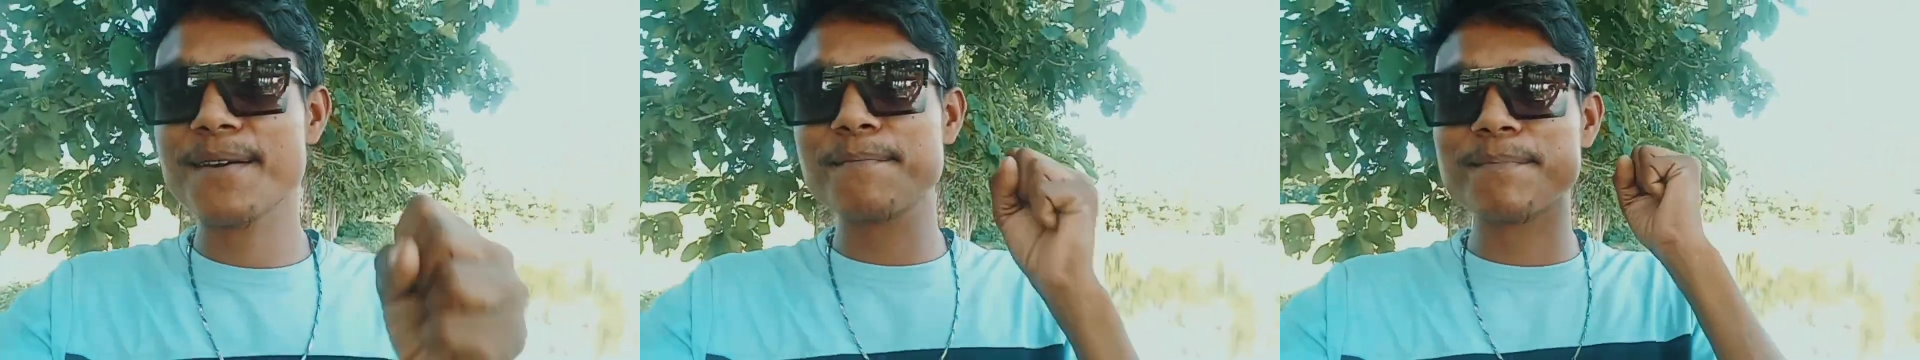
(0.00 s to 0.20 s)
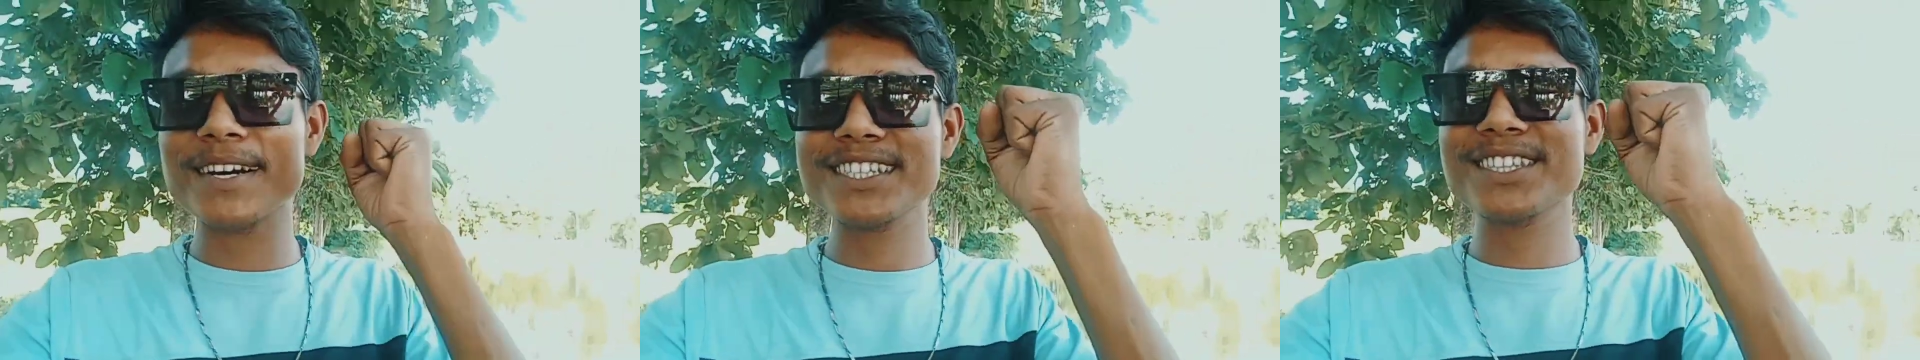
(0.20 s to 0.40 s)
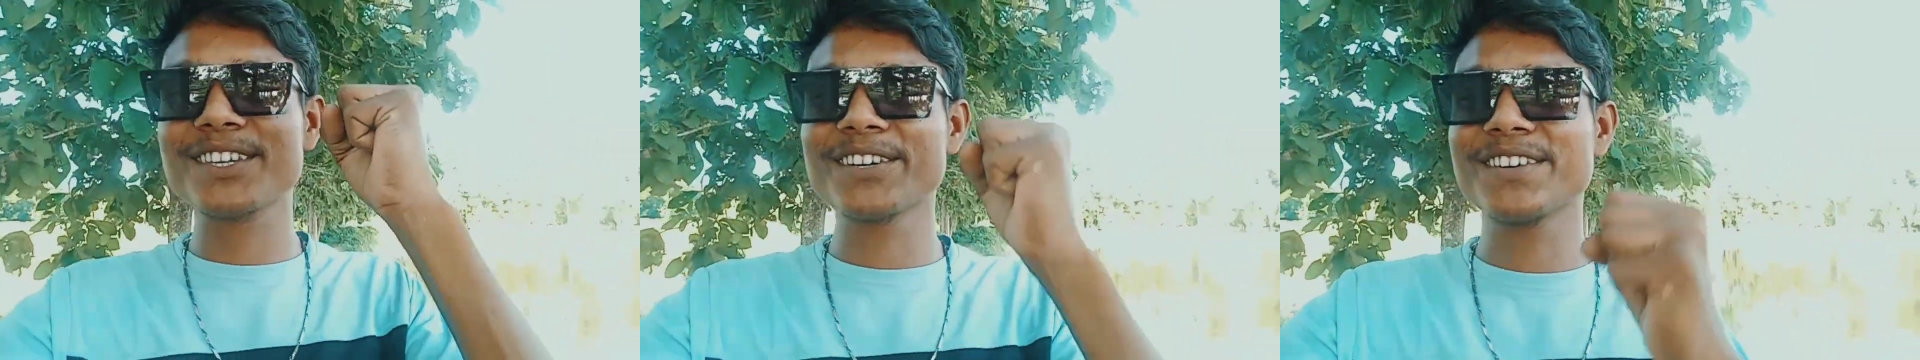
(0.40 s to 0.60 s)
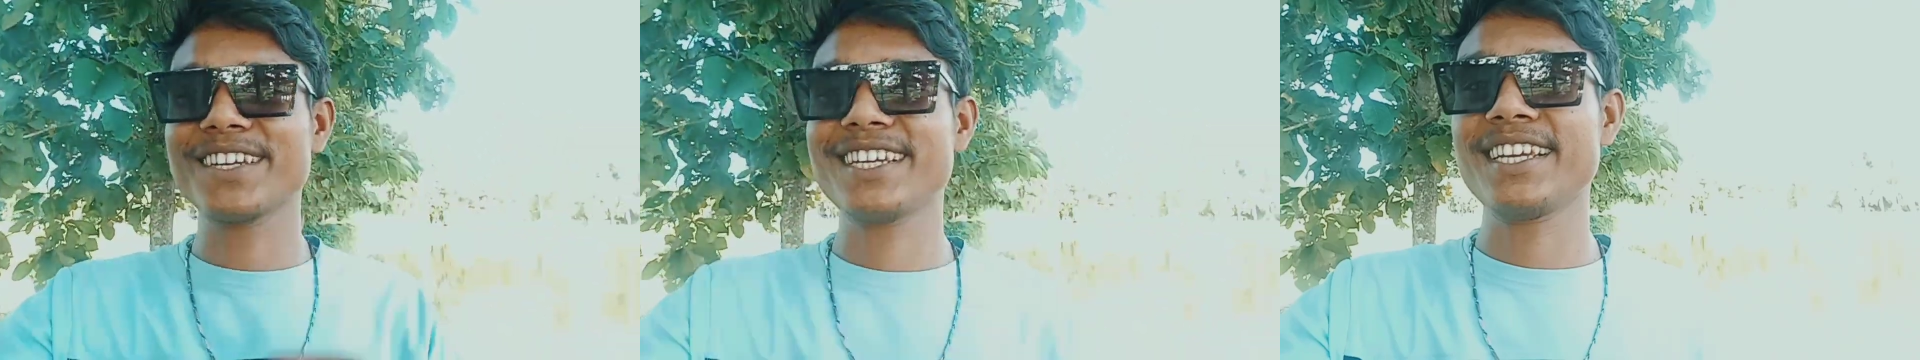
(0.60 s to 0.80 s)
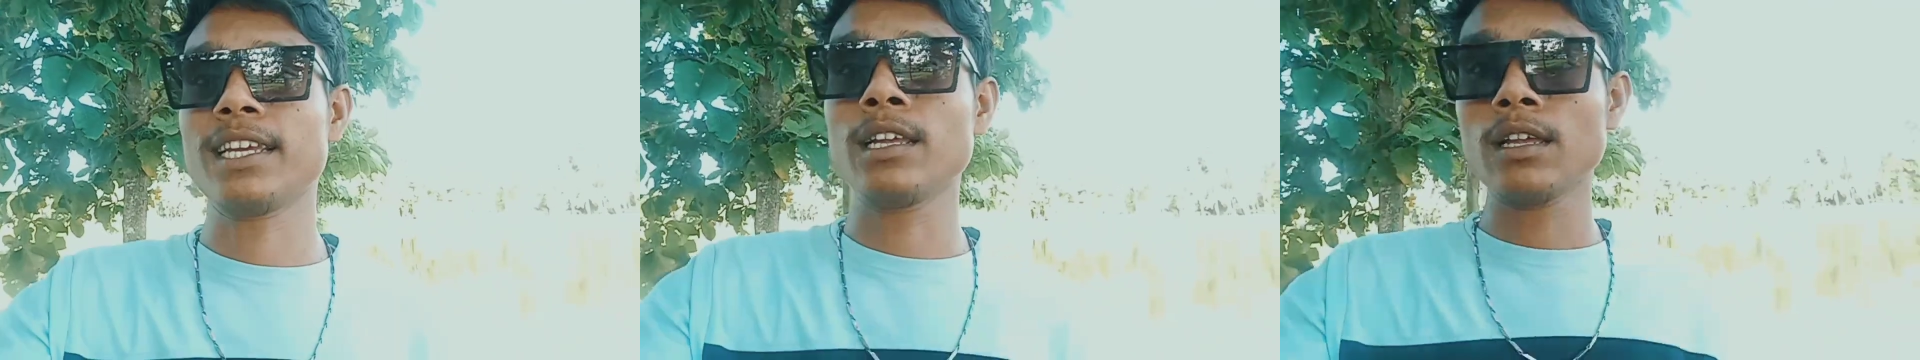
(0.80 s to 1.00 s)
मस्त
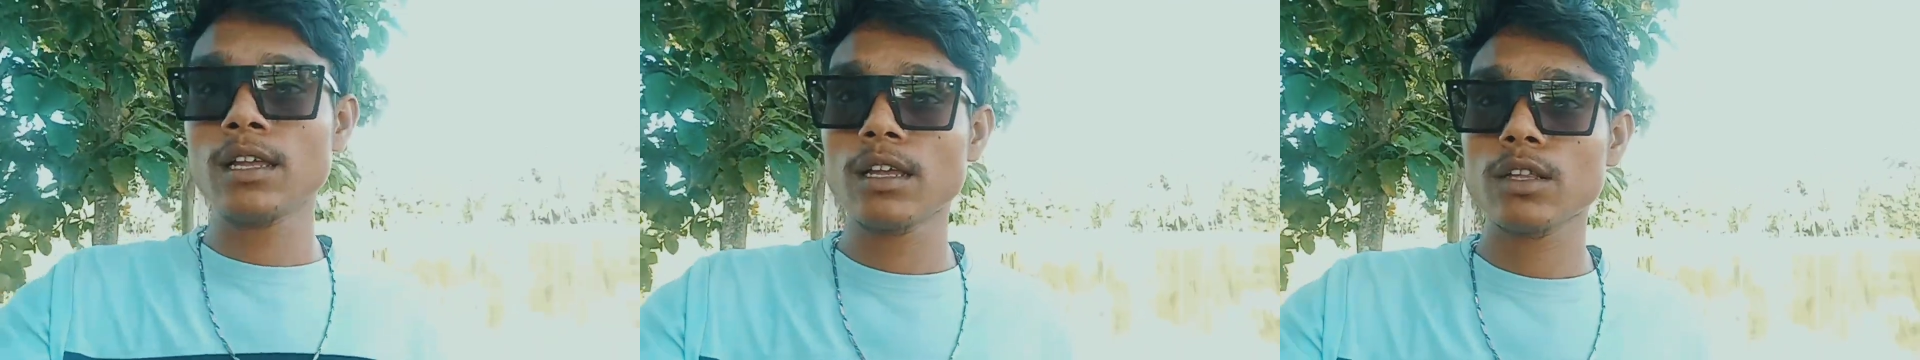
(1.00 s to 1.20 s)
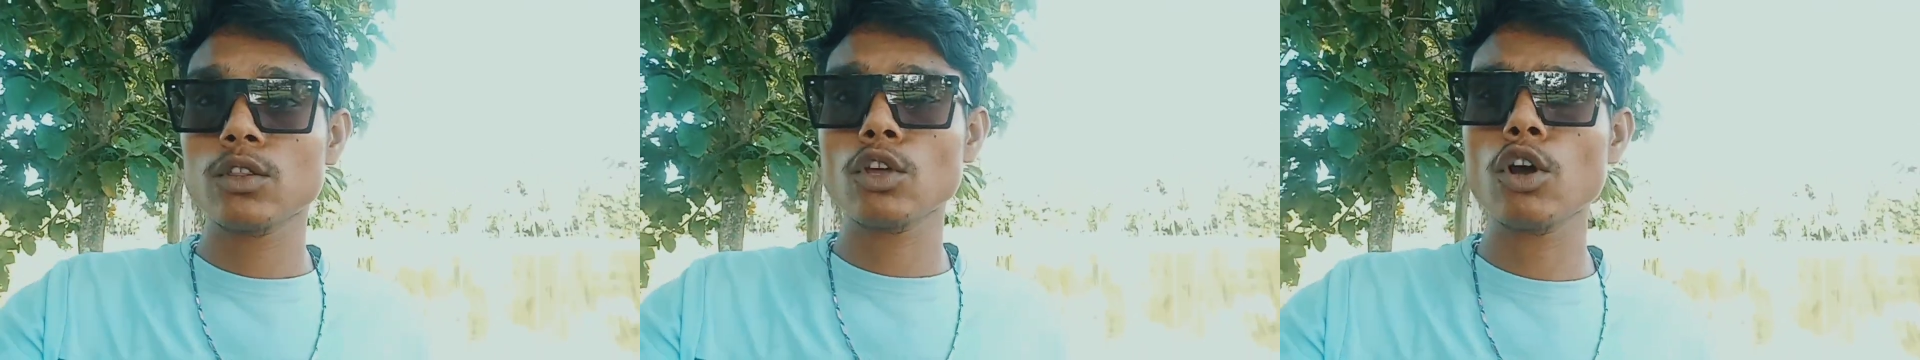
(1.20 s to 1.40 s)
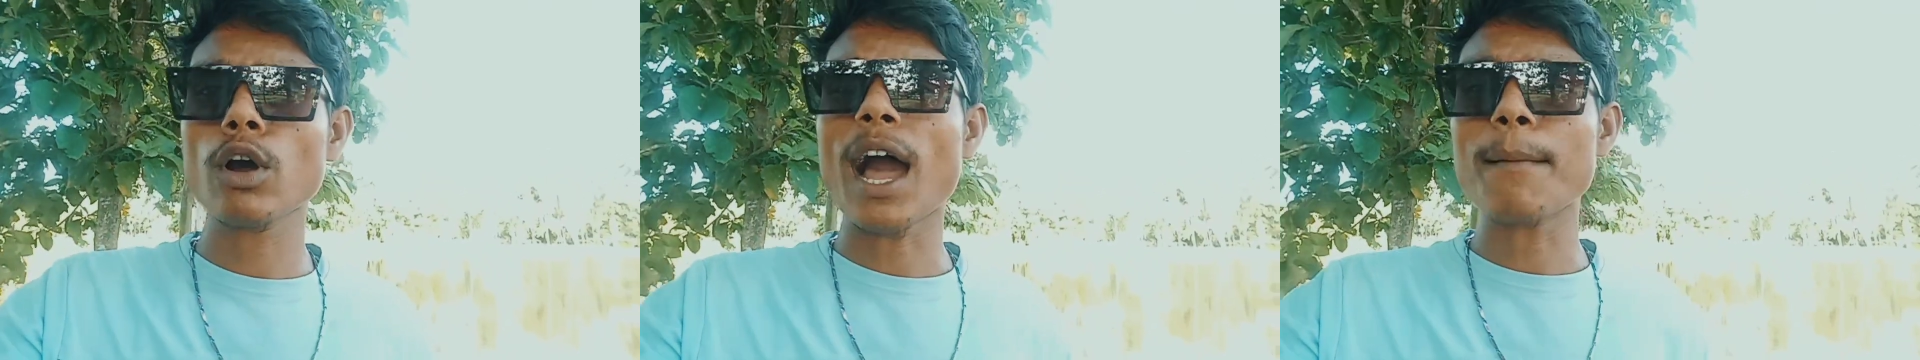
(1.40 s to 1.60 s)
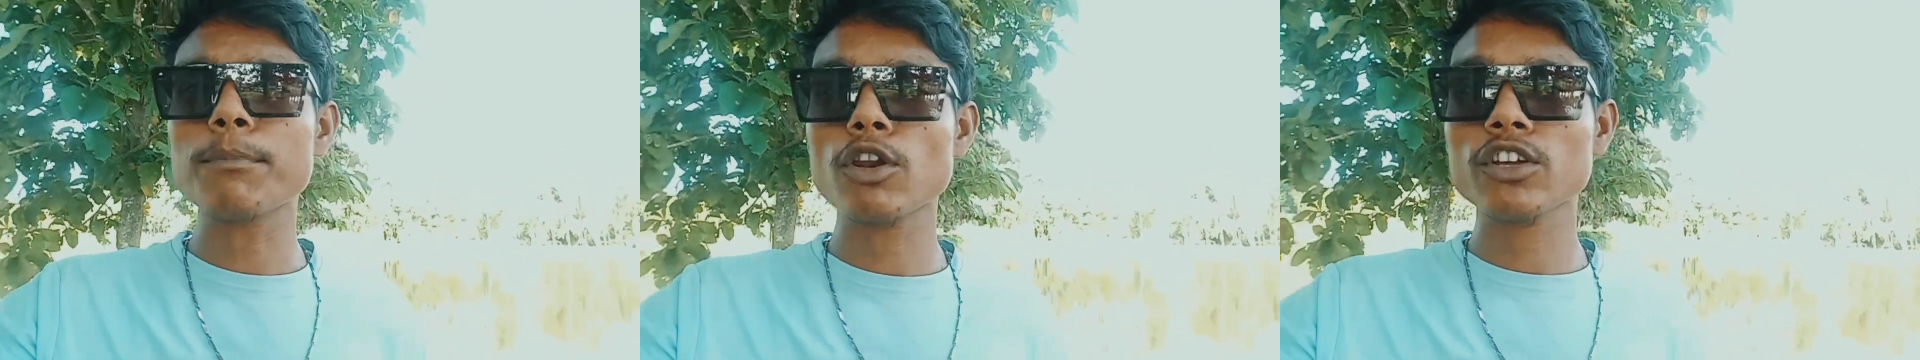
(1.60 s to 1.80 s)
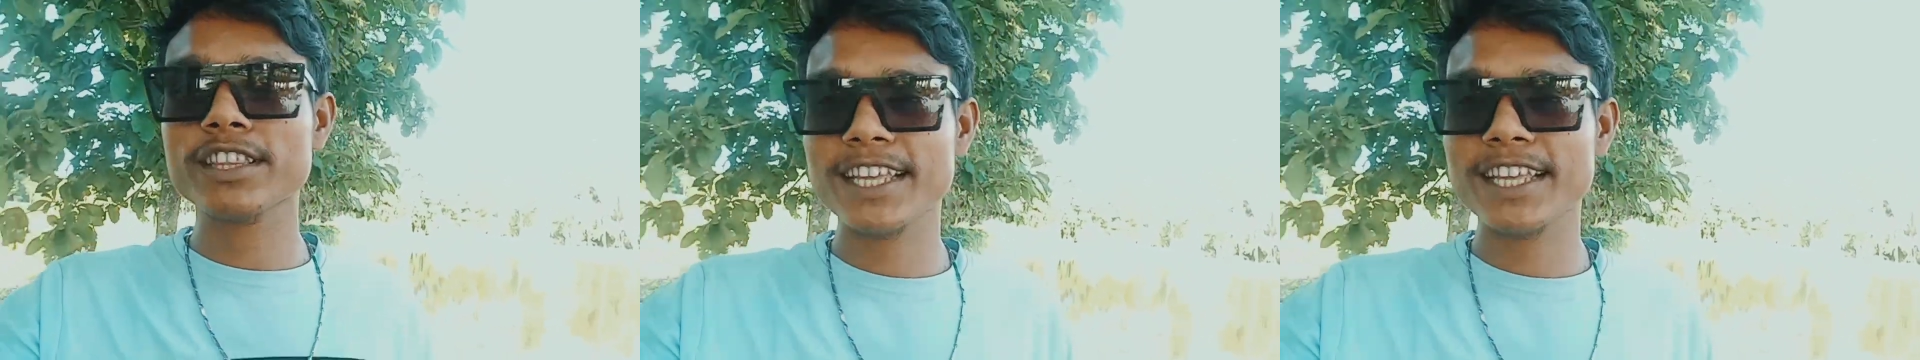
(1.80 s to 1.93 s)
होंगे तो आप लोग